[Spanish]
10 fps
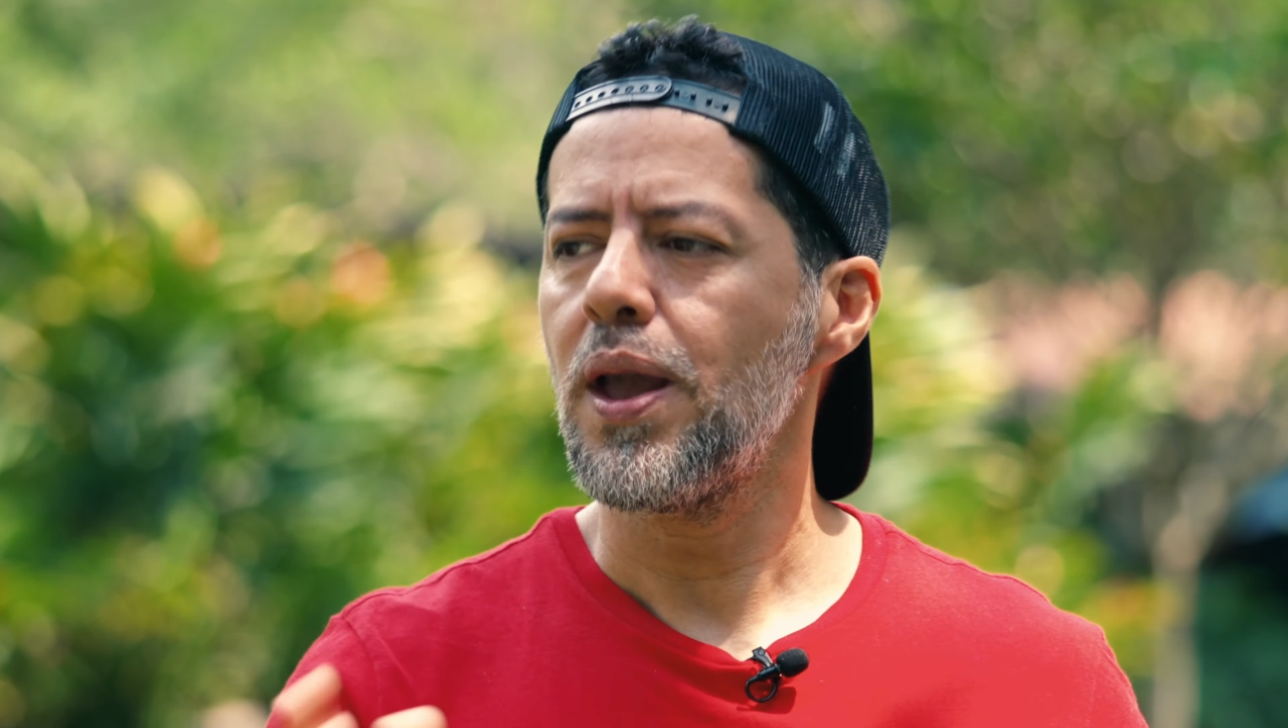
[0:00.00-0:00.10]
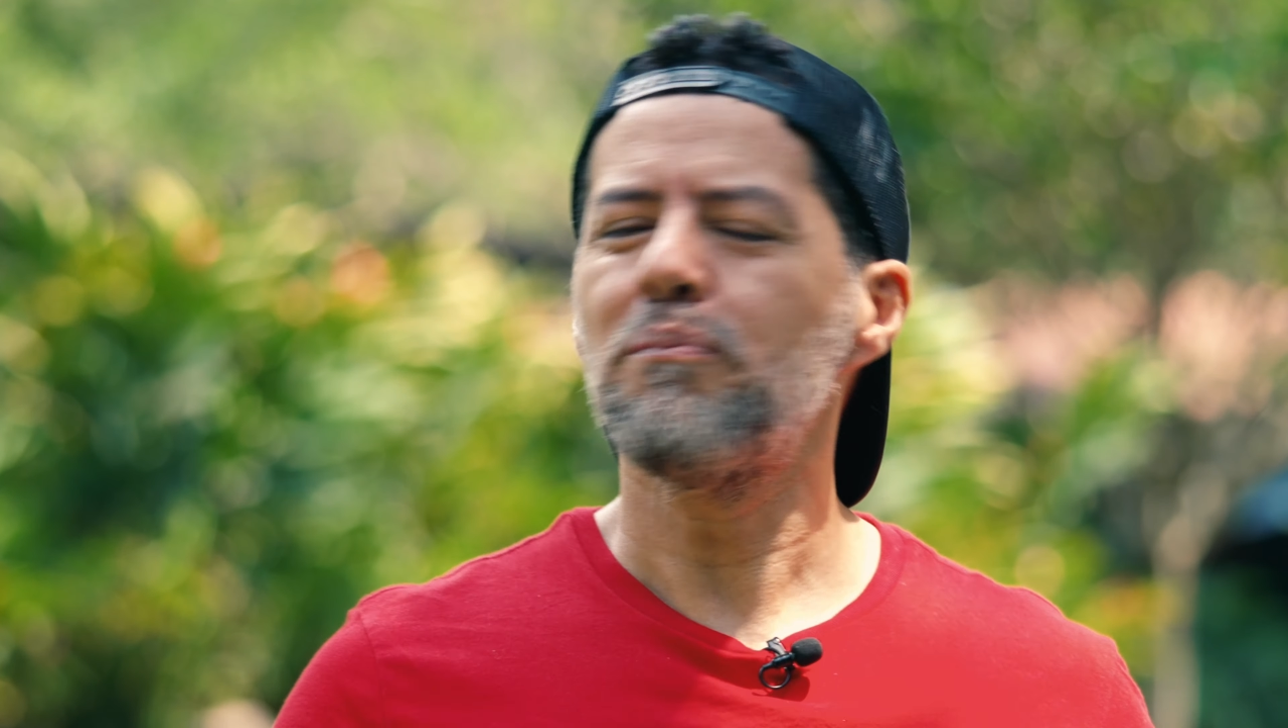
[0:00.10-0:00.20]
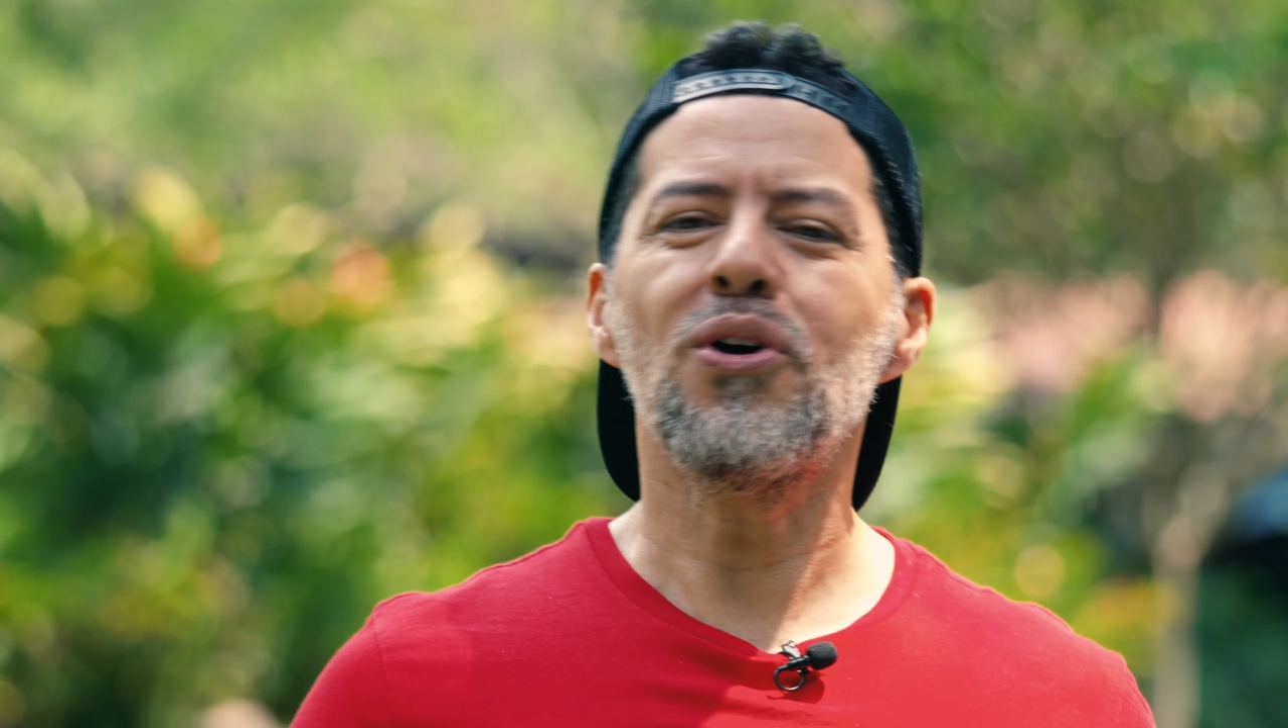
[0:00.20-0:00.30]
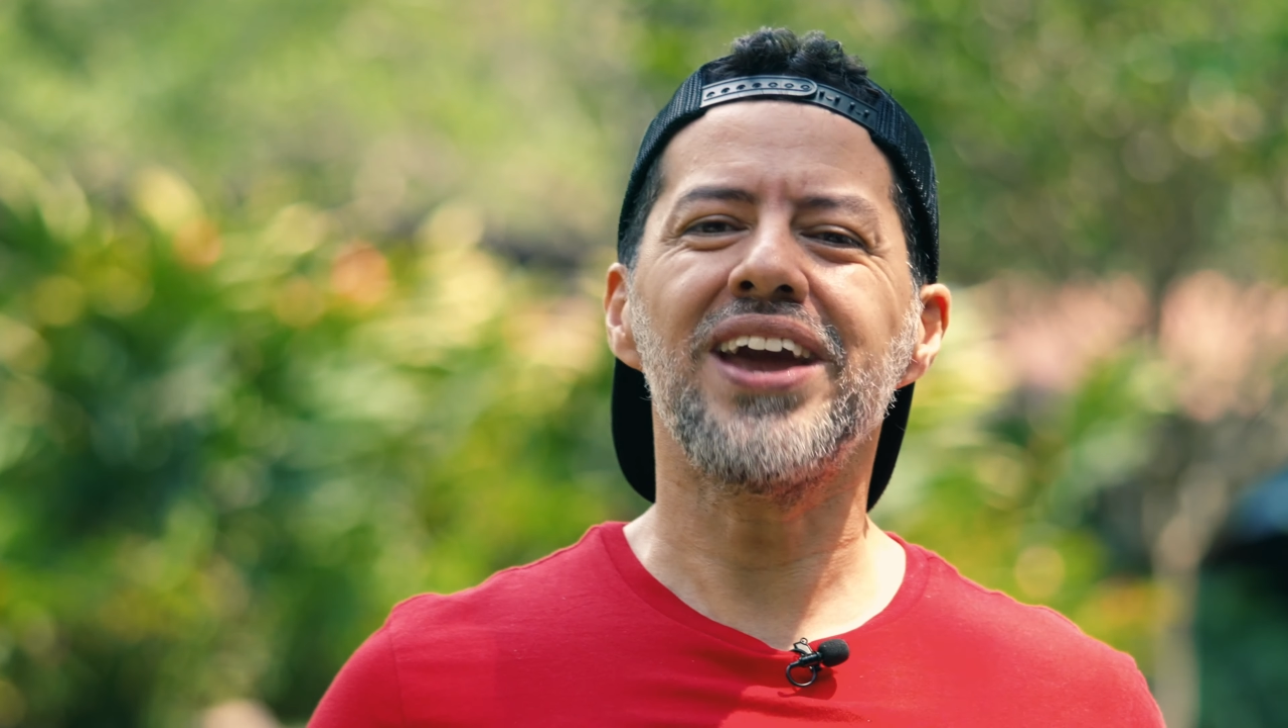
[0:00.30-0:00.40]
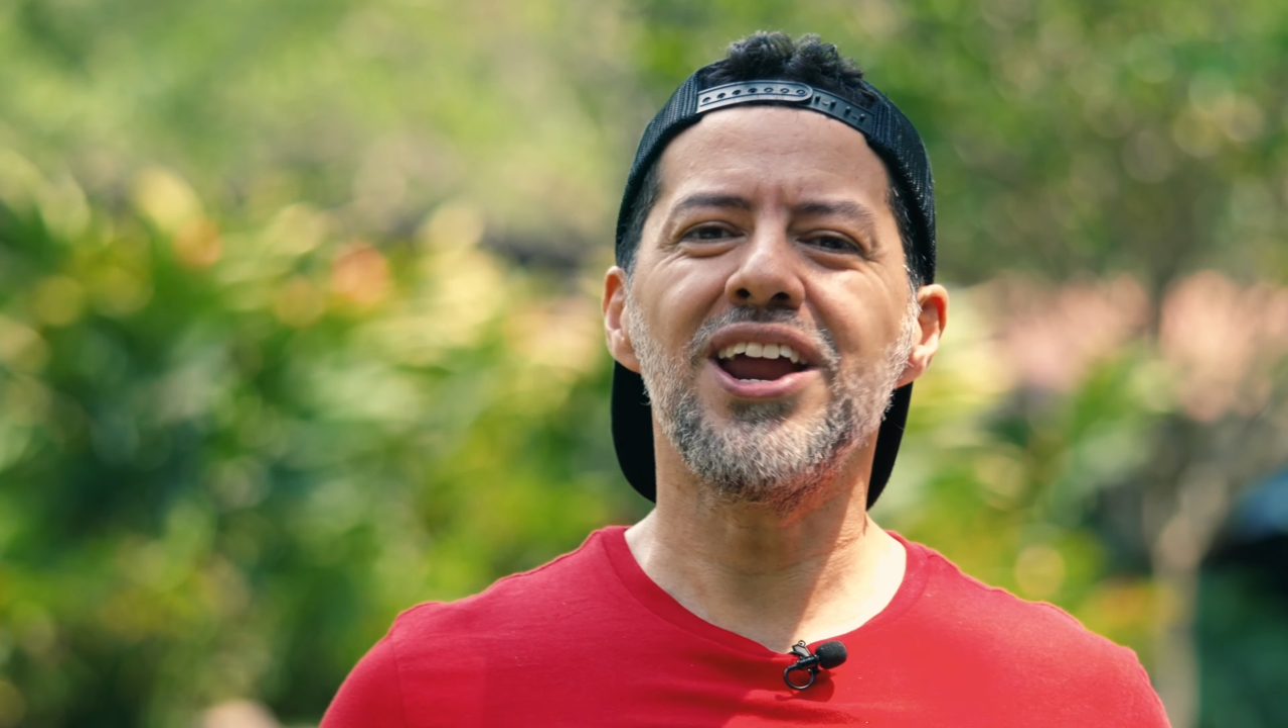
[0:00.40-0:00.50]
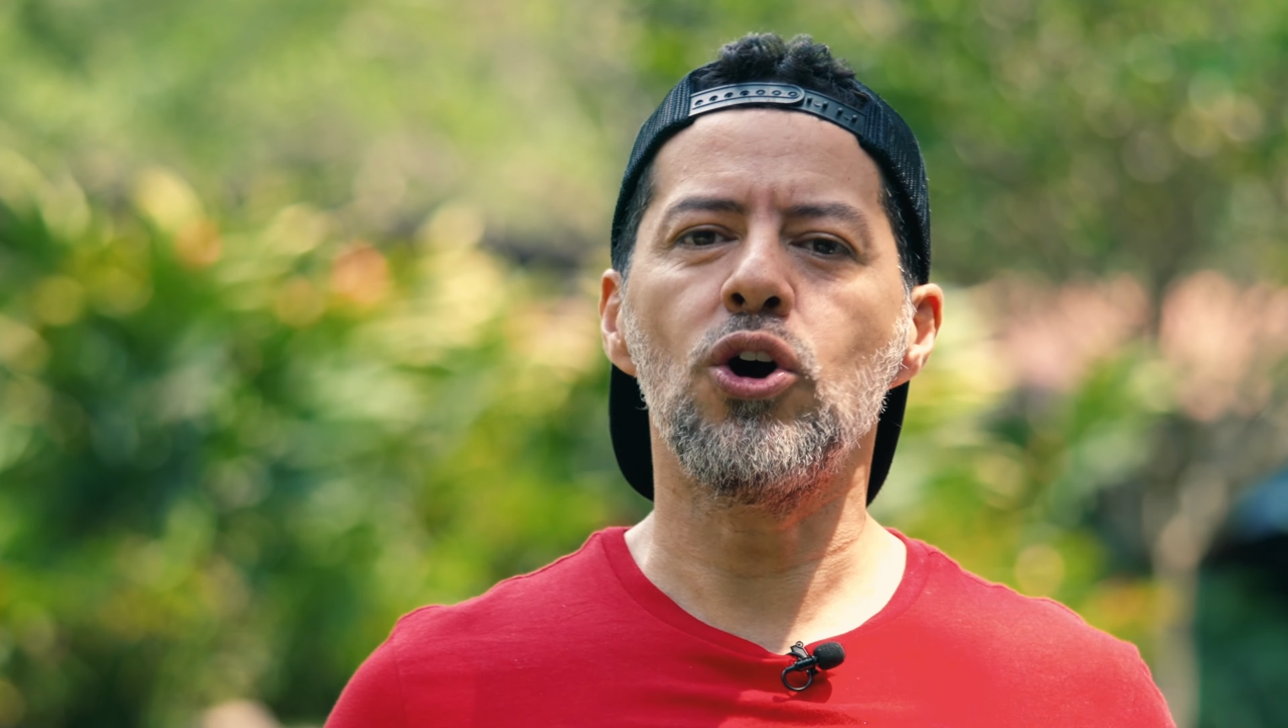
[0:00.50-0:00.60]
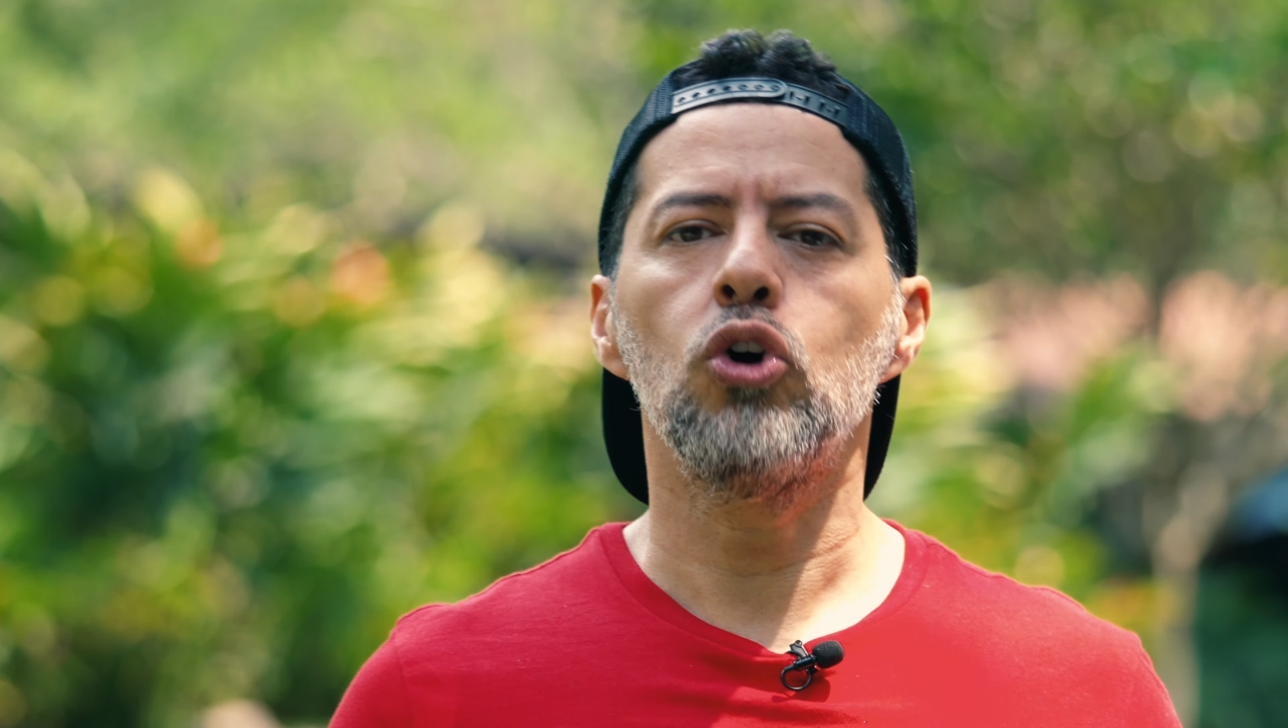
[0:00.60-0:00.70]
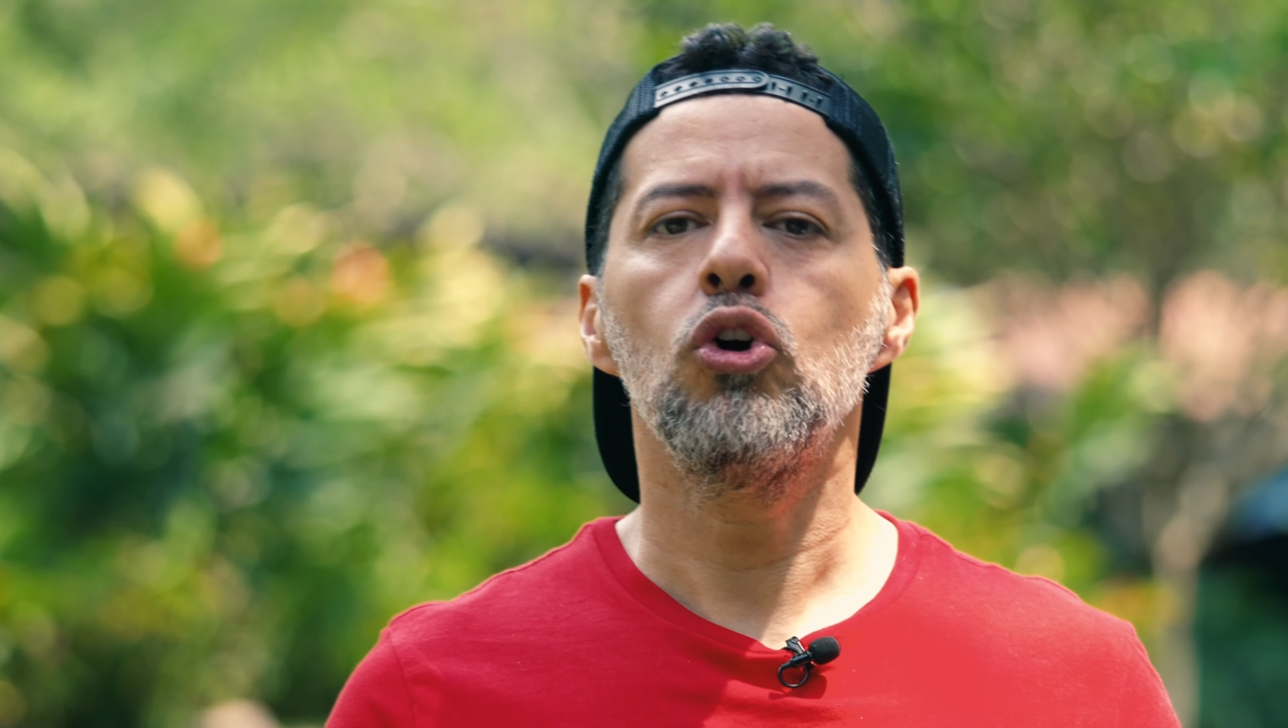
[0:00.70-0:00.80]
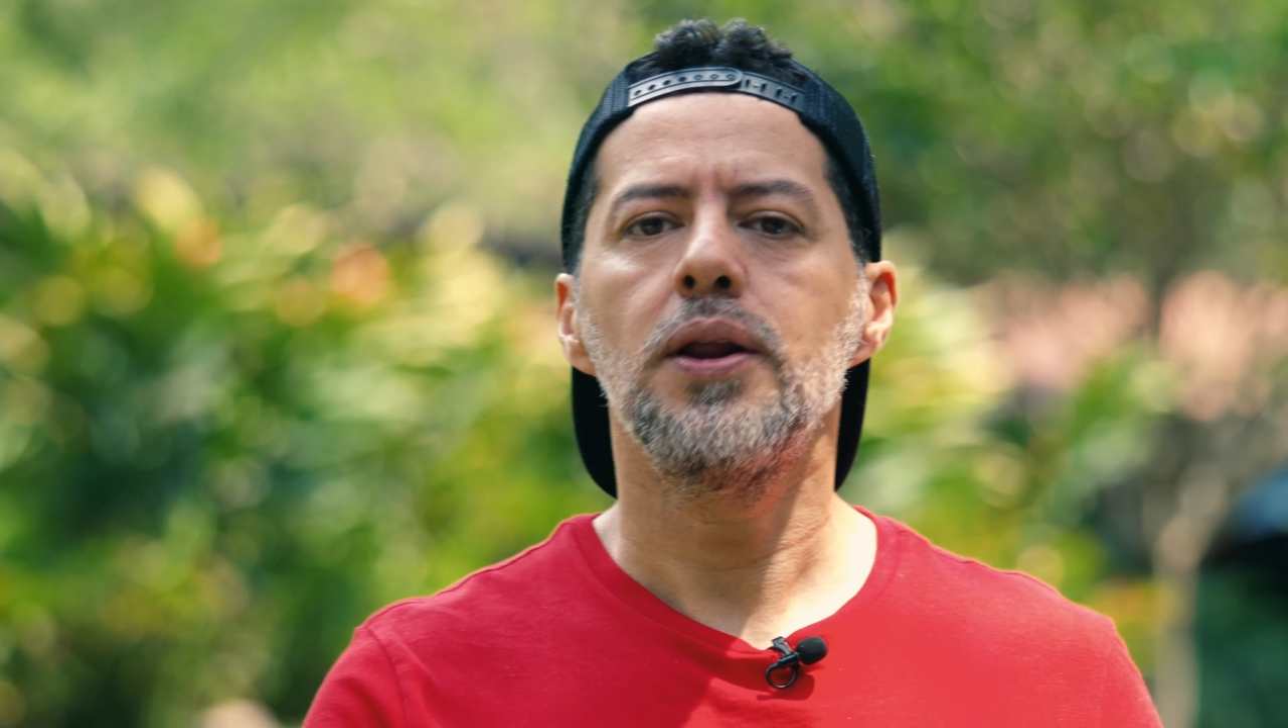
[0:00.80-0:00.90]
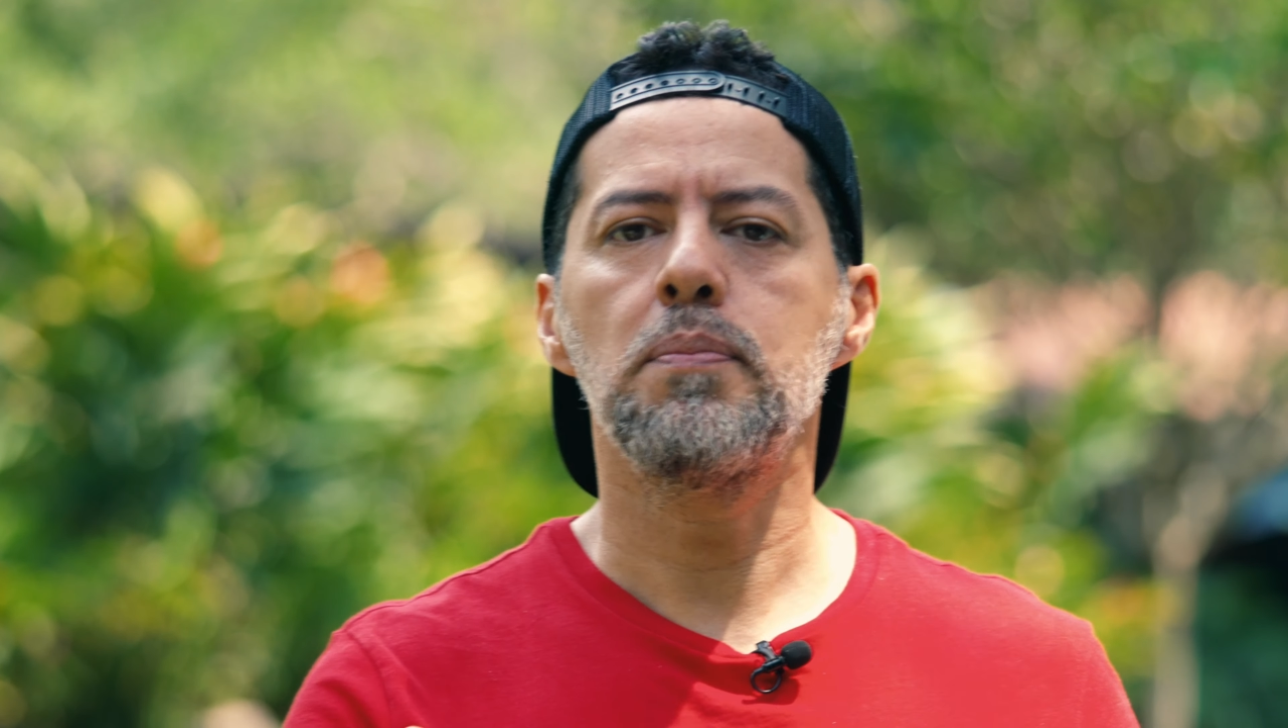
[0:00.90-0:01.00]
¿Por qué no?